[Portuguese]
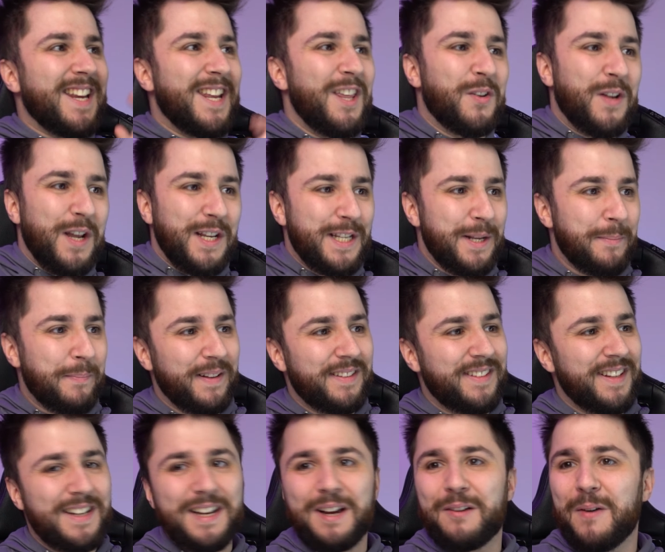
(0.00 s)
aqui do que a
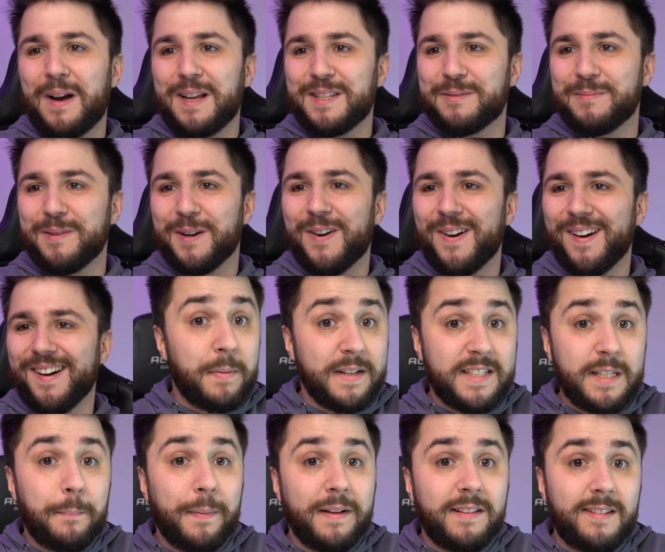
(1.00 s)
sapatilha, quase, meu. Para
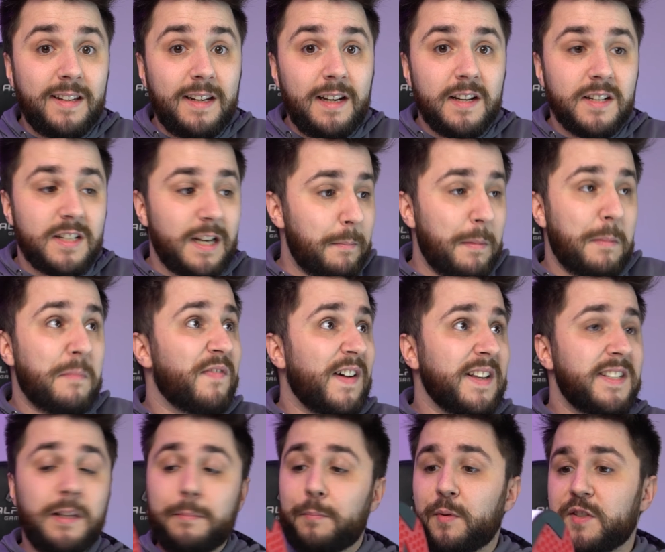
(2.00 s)
sapatilhas é mesmo
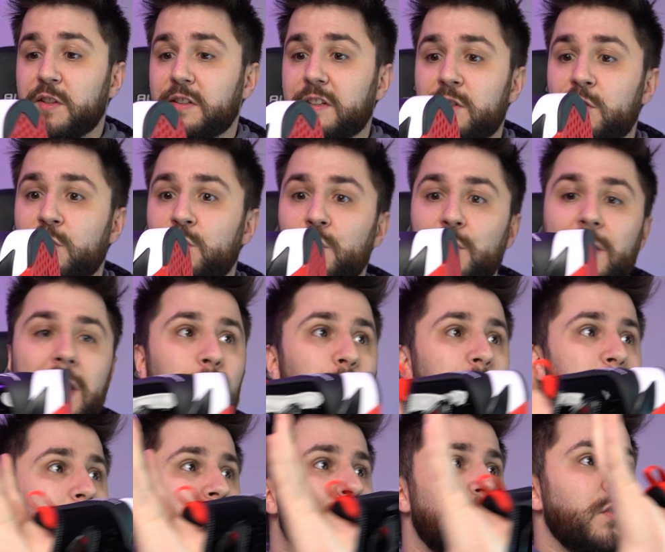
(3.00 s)
fácil, pô, só tens de segurar
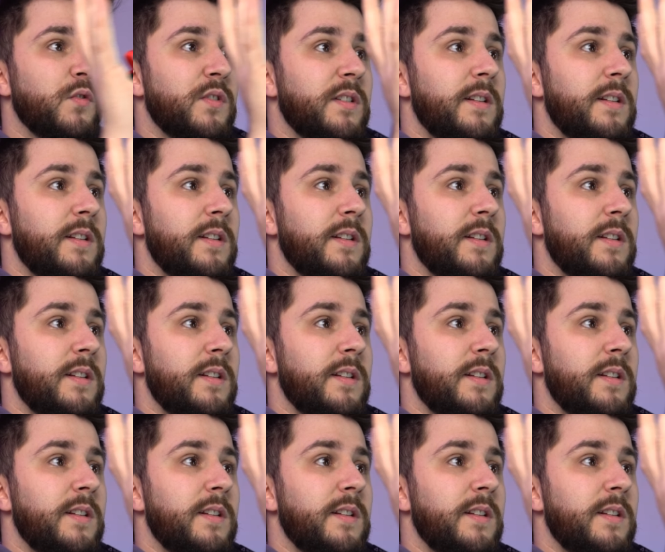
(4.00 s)
o ímã no